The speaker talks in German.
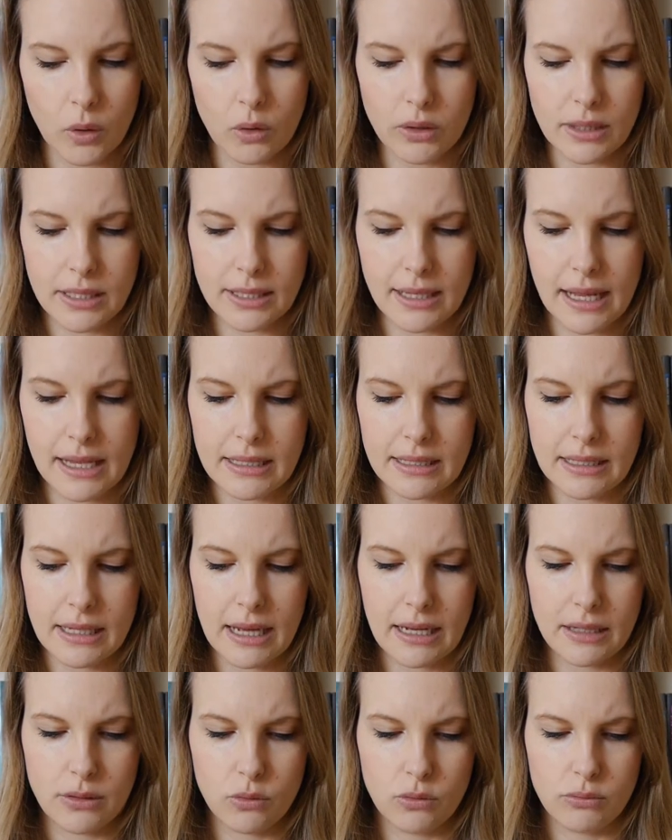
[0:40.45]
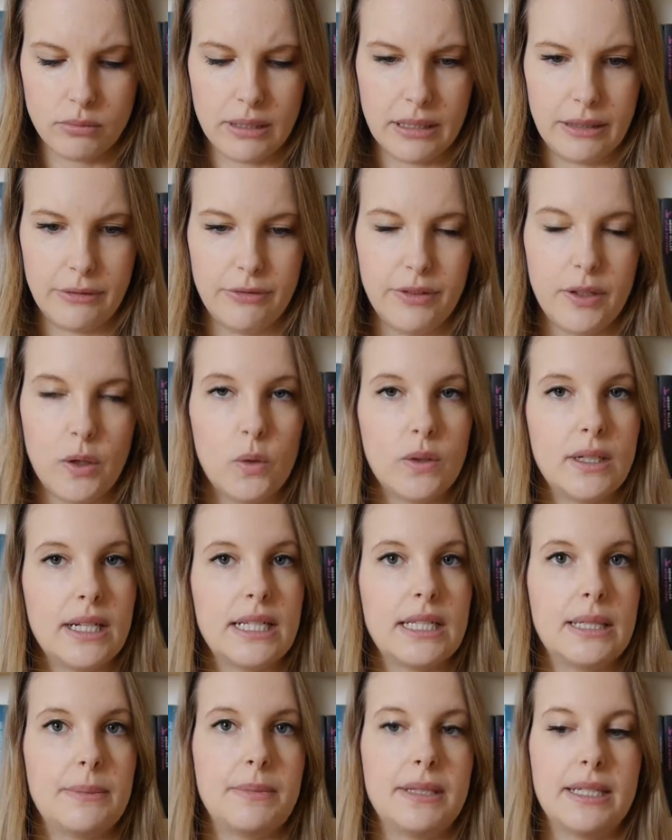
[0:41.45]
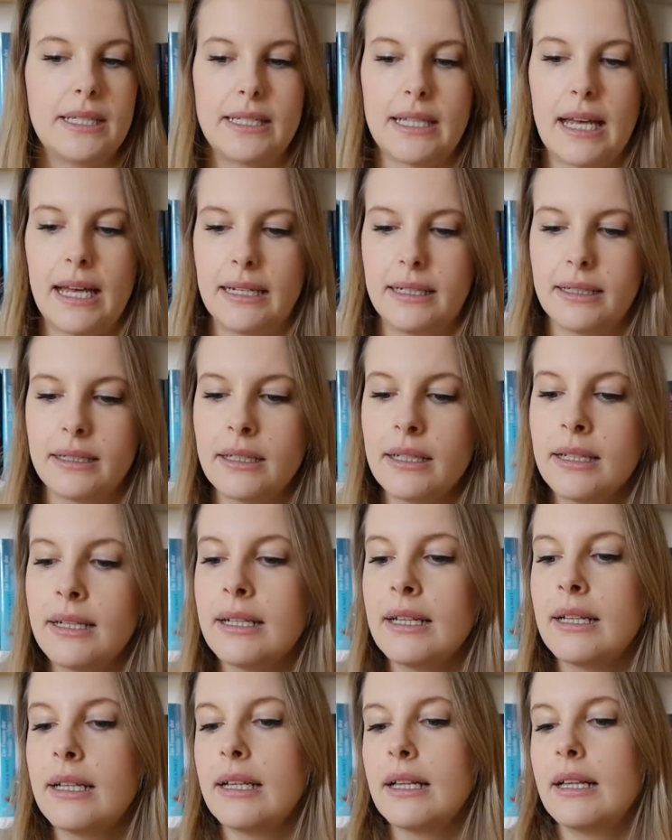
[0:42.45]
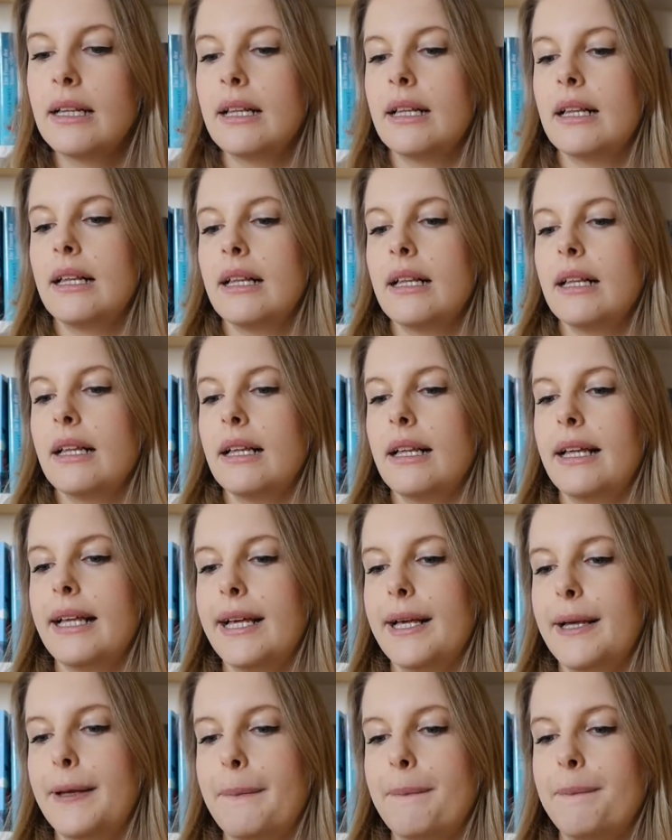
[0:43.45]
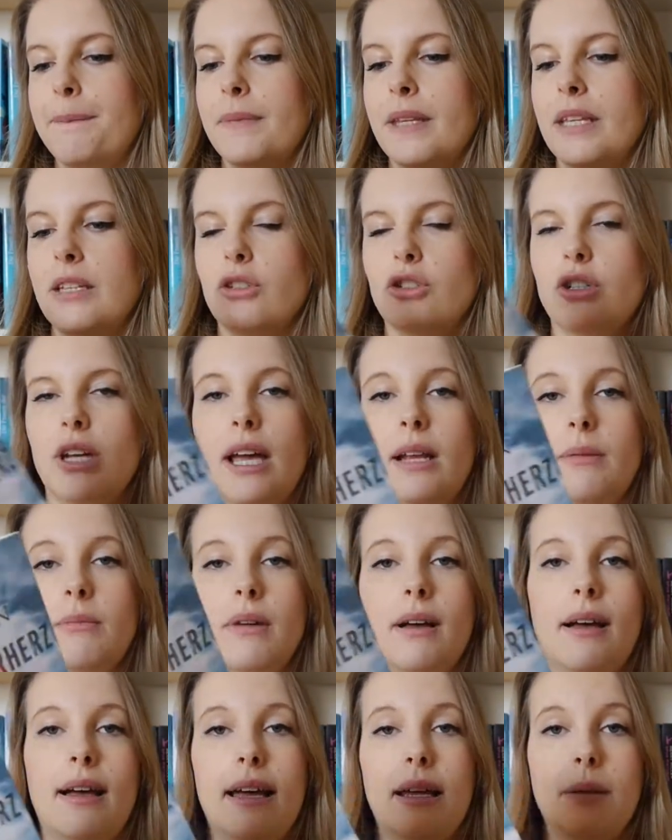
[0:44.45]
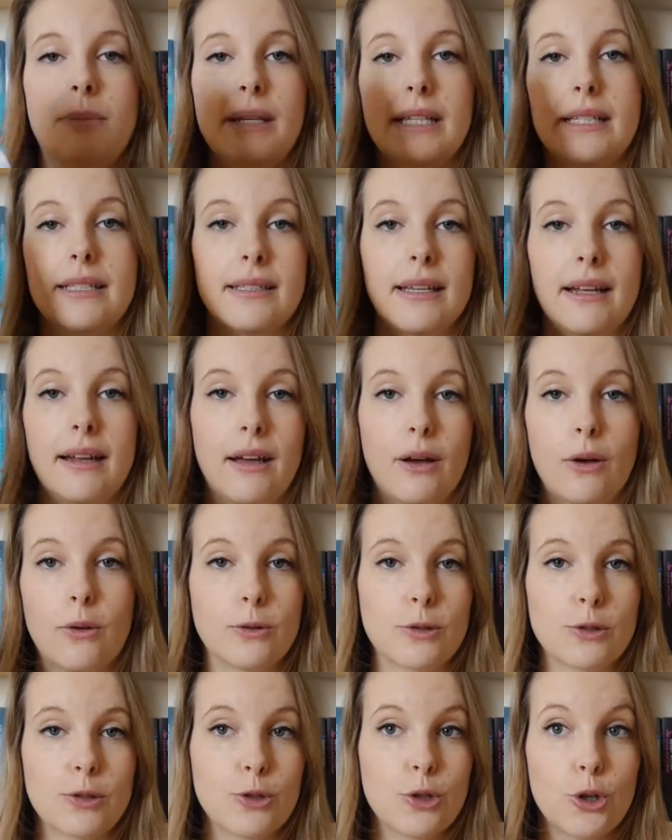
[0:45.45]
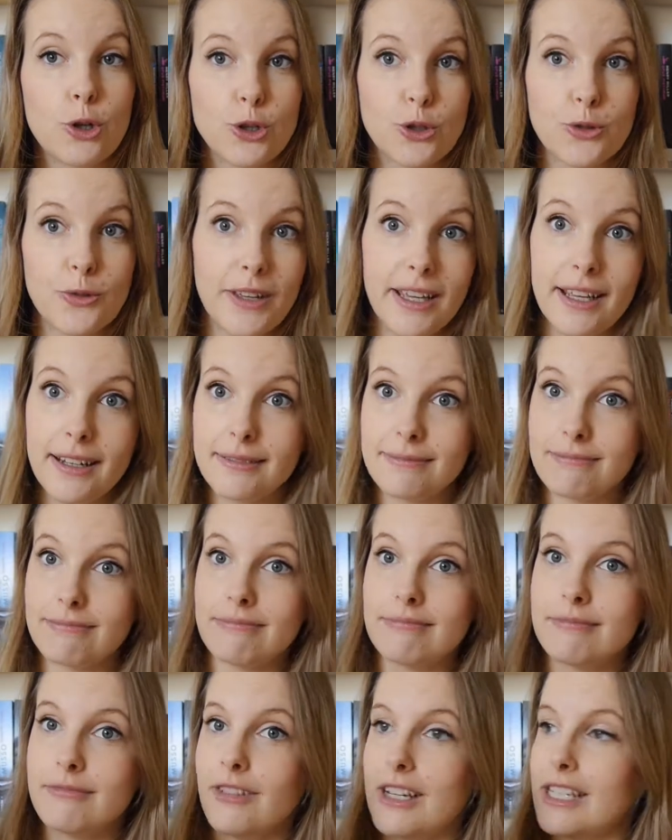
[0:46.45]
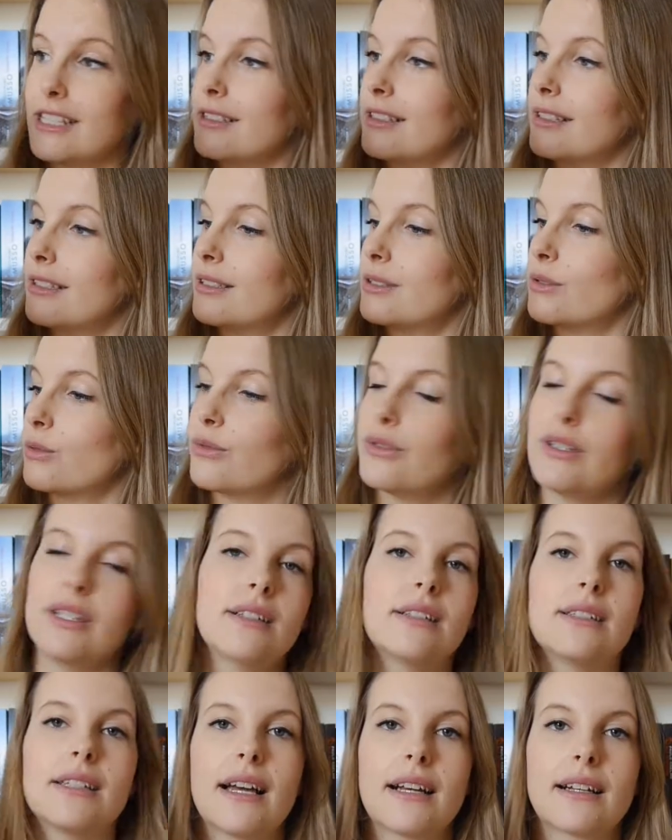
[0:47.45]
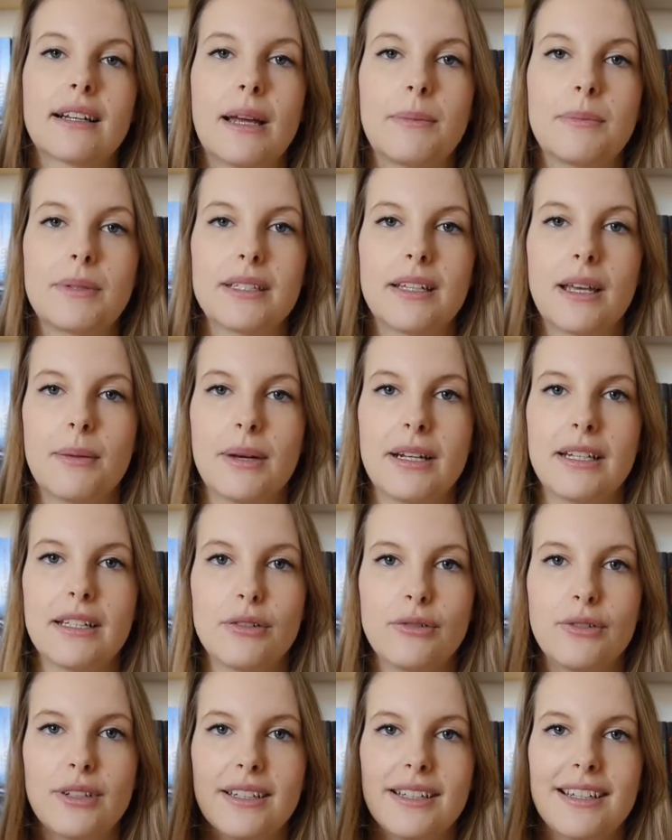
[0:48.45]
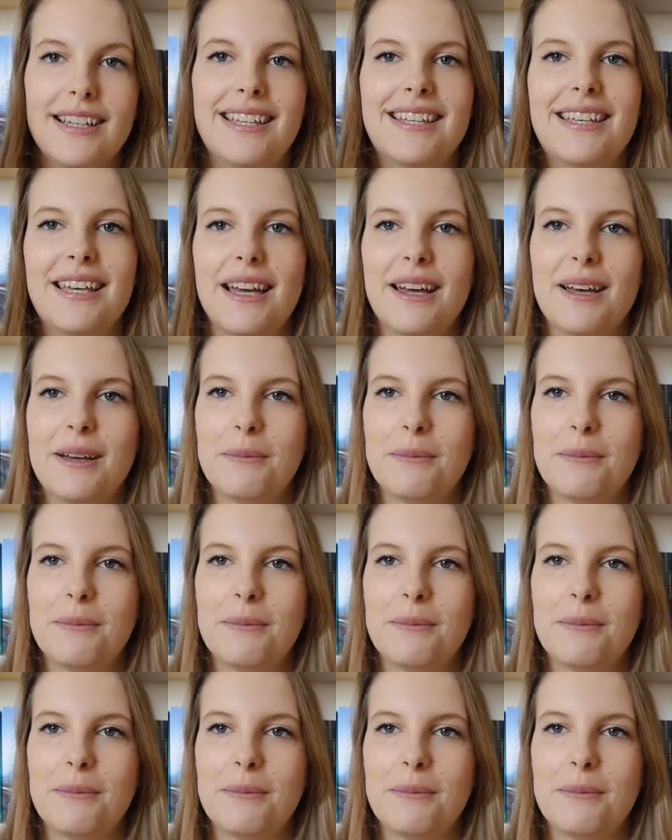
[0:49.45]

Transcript: Und das Ganze hat um die 470 Seiten. Ähm, ist scheinbar ein Bestseller aus Schweden. Weiß nicht, so viel sagt einem das ja immer nicht, finde ich.